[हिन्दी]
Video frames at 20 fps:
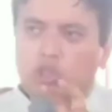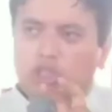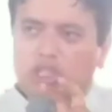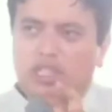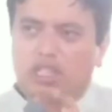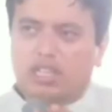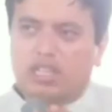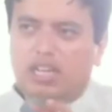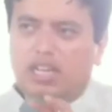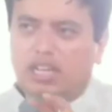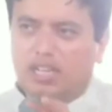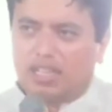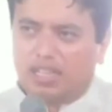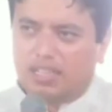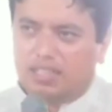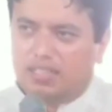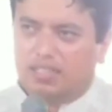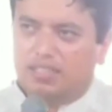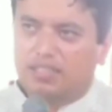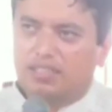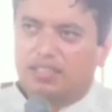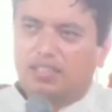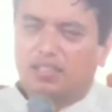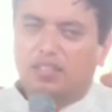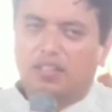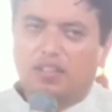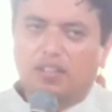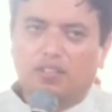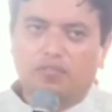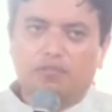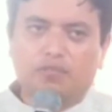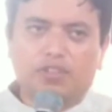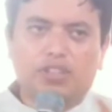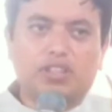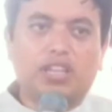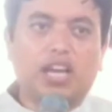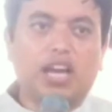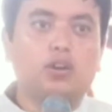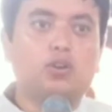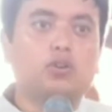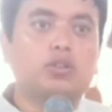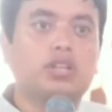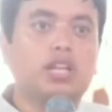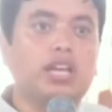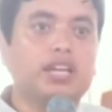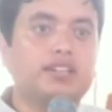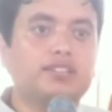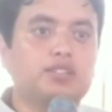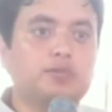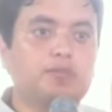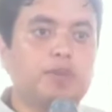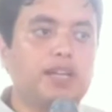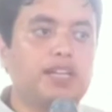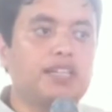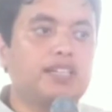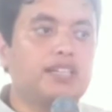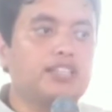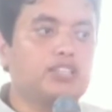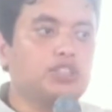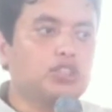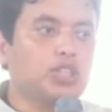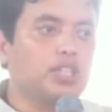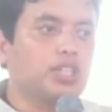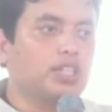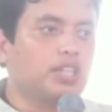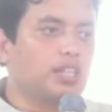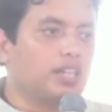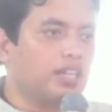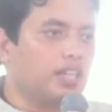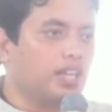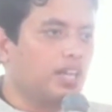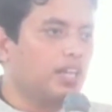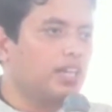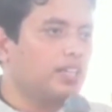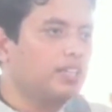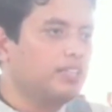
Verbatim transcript: करना है विदाउट एक्सपेक्टेशन करना है